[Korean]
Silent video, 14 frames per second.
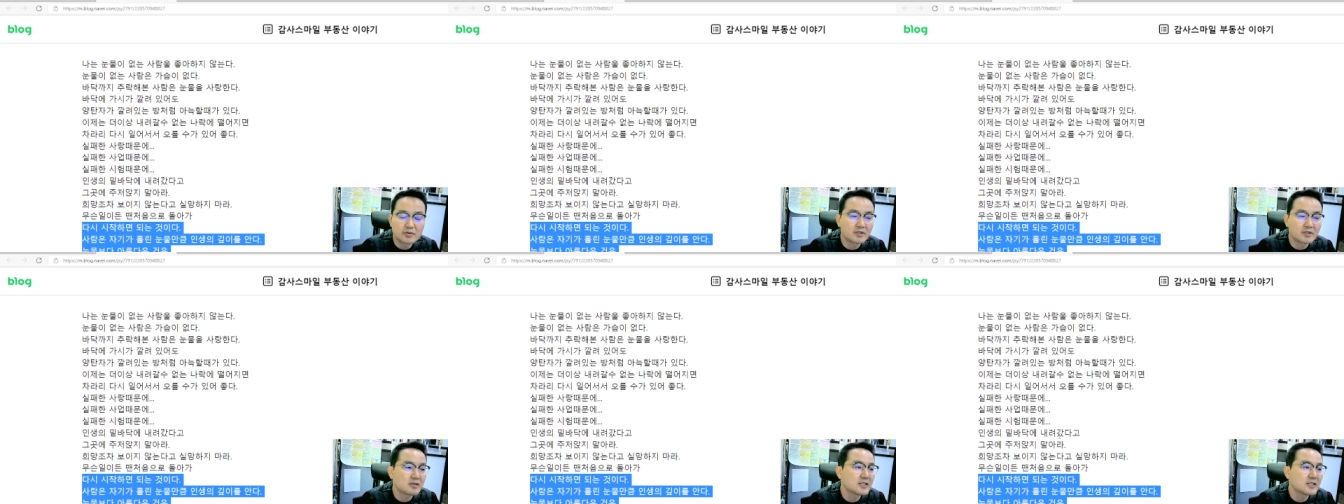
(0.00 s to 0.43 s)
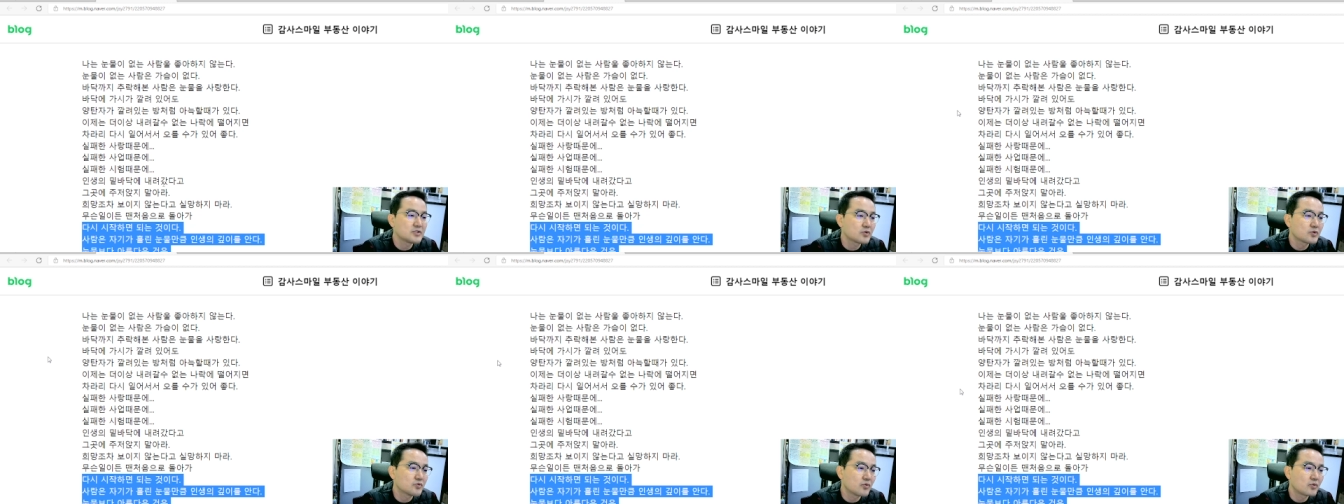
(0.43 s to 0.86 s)
여러
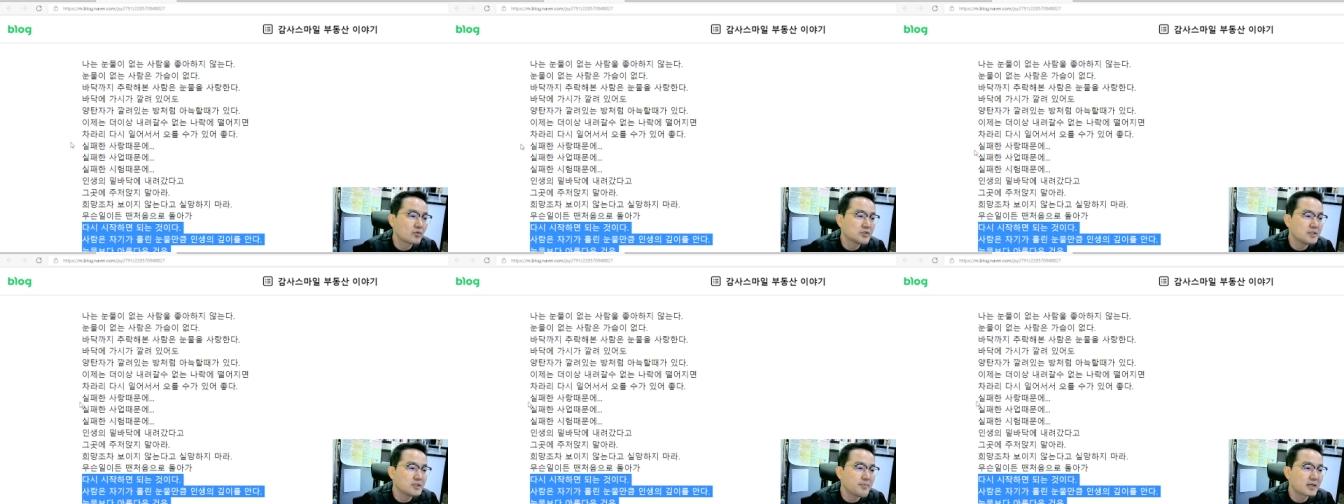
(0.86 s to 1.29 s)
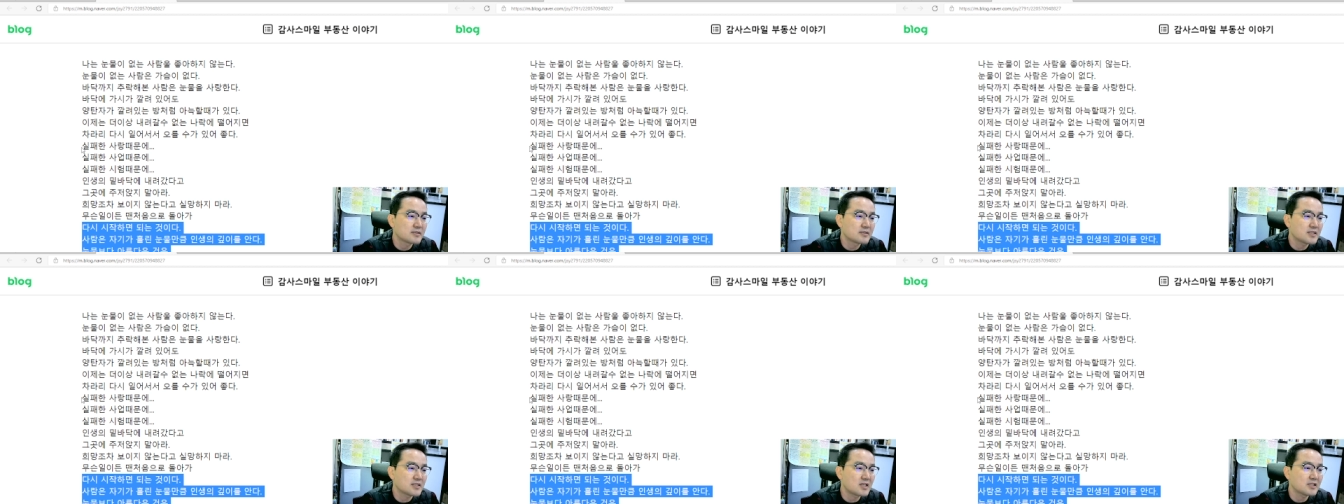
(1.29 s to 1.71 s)
가지로 또 실패한
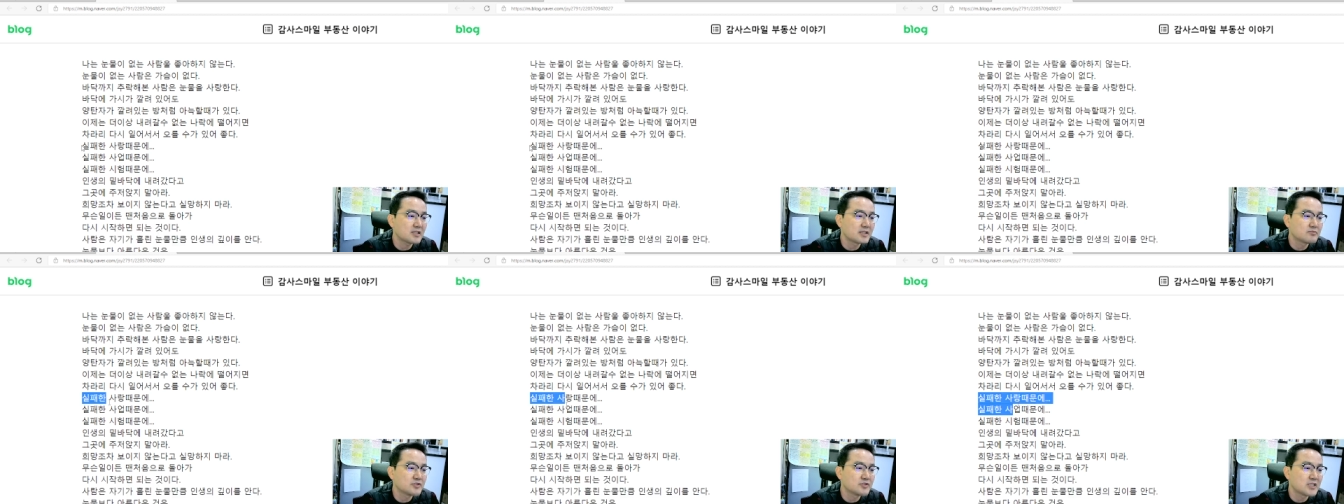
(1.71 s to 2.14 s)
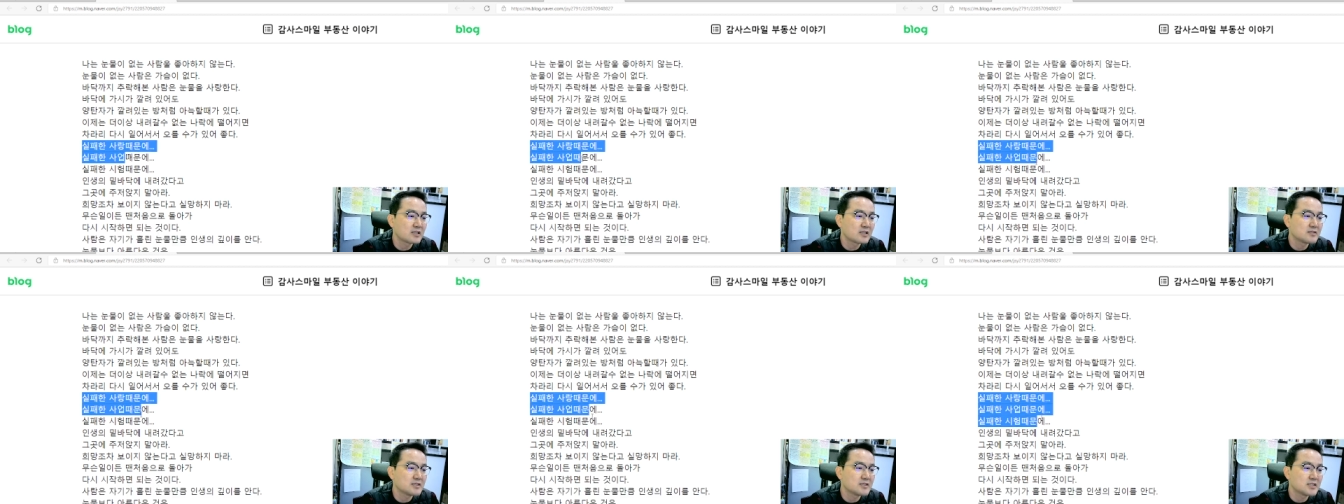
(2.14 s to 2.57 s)
사랑
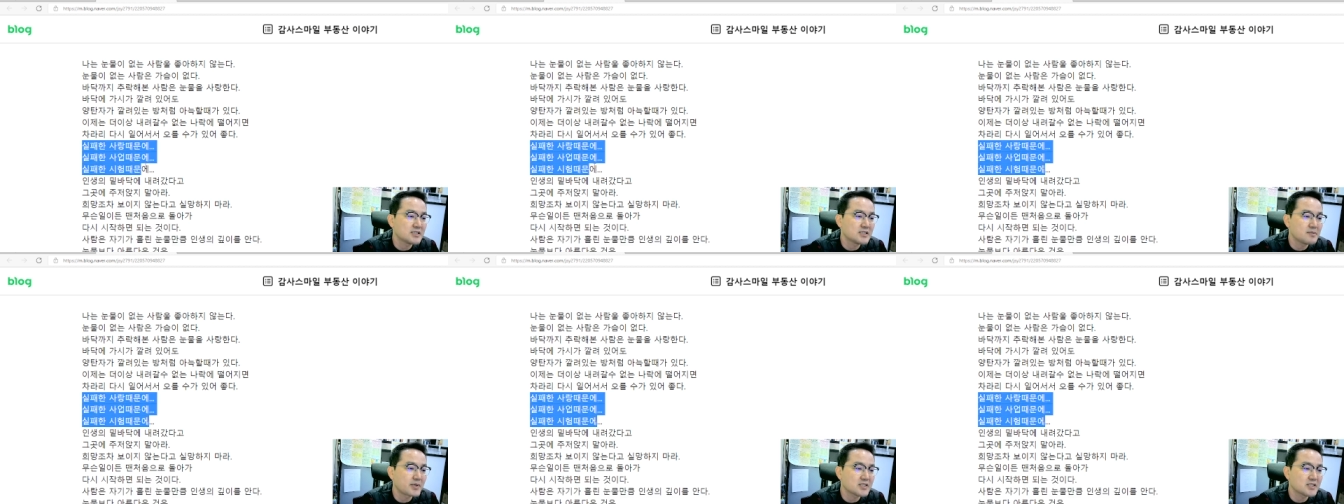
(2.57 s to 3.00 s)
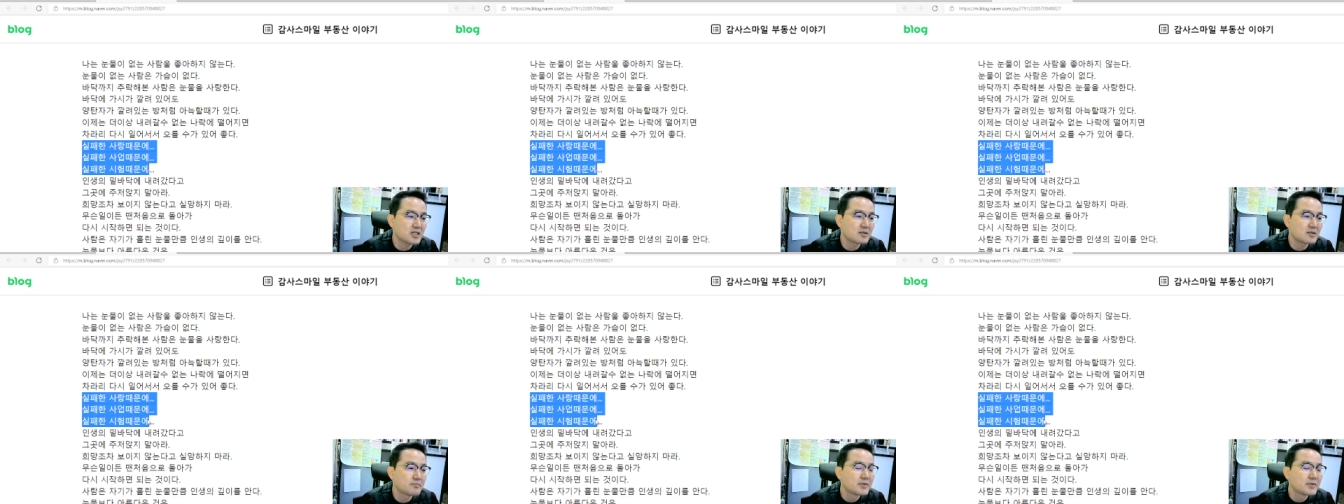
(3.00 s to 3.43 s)
때문이라든지 실패한
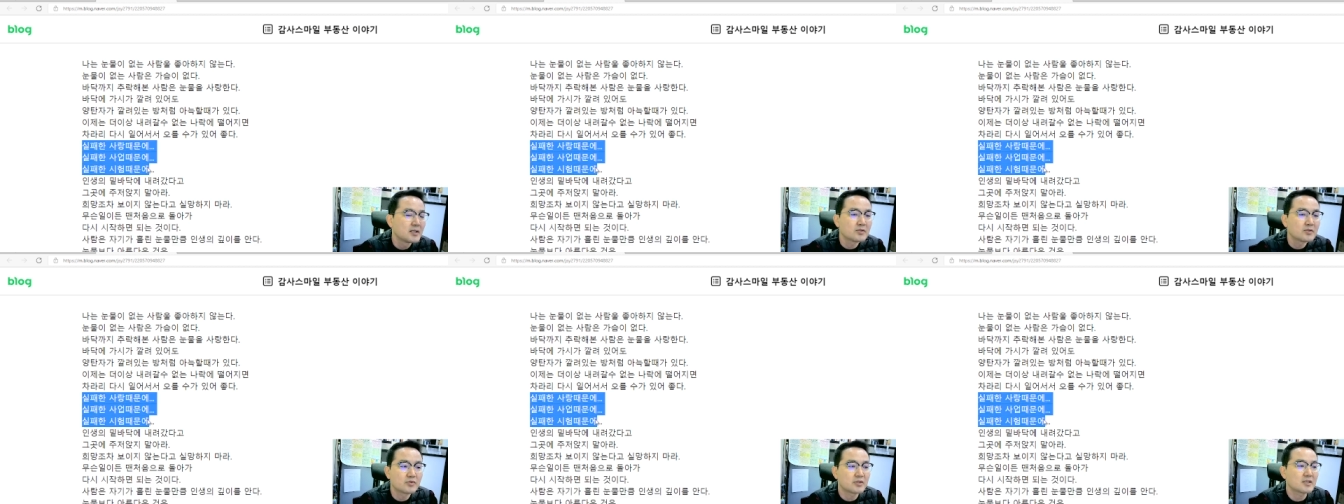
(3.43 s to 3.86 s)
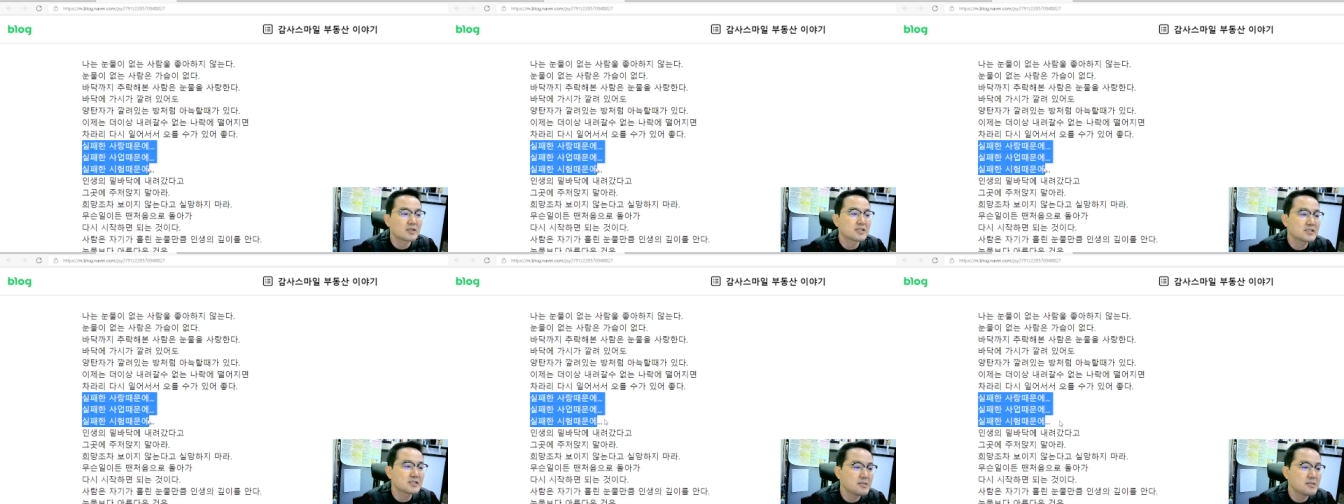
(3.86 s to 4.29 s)
사업 또 여러
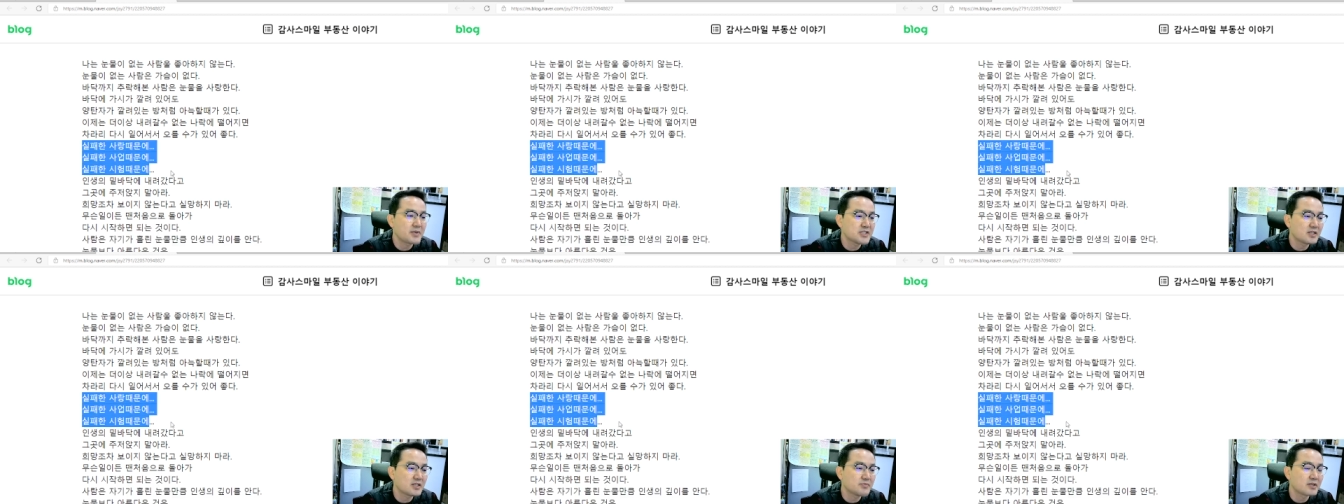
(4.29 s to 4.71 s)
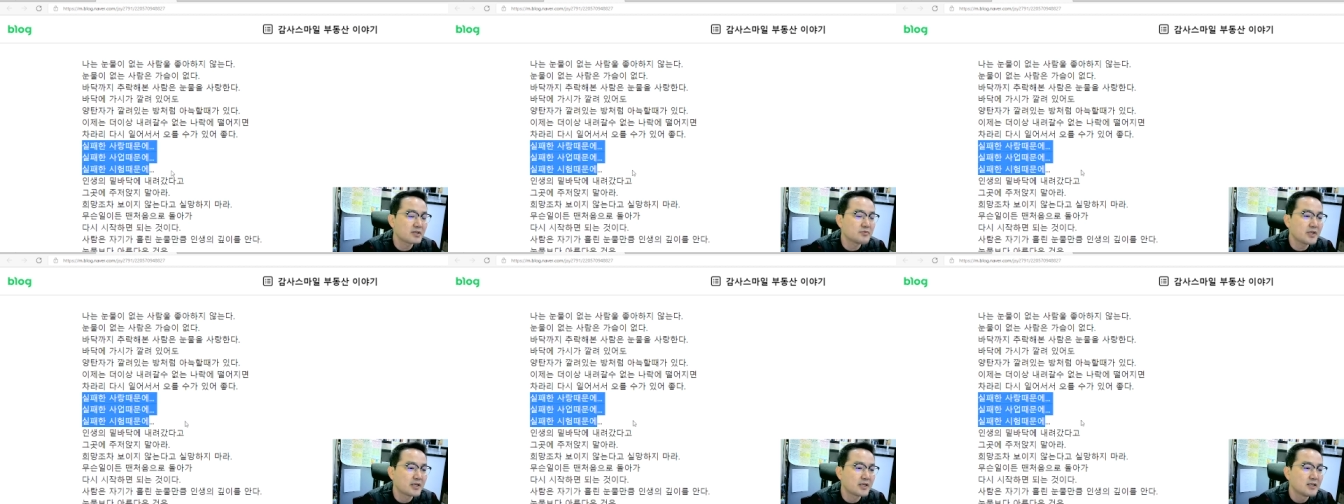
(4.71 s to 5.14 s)
가지 실패한 시험
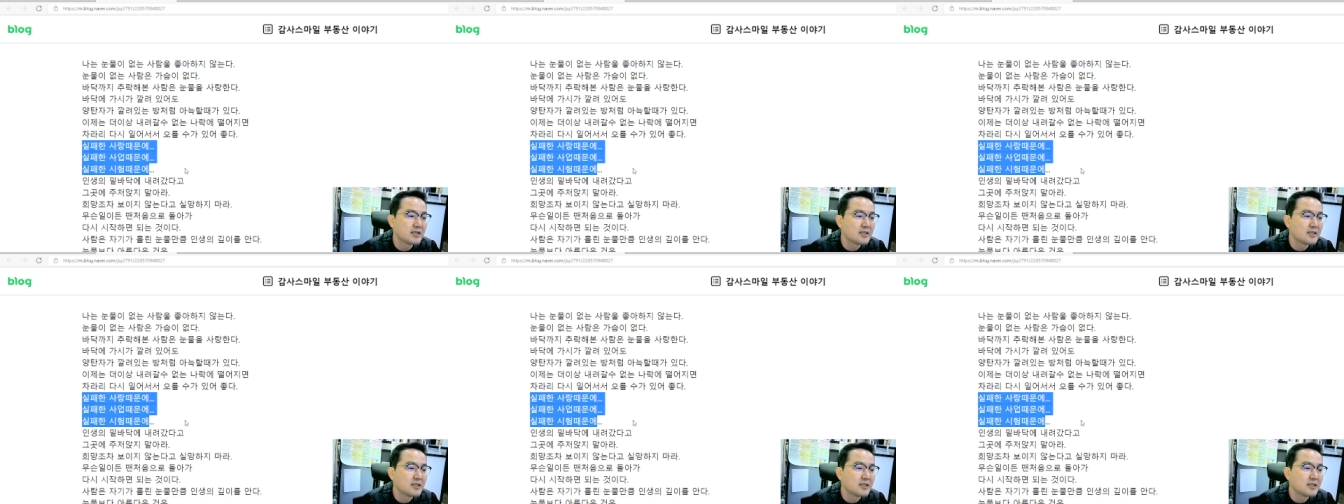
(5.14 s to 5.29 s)
때문에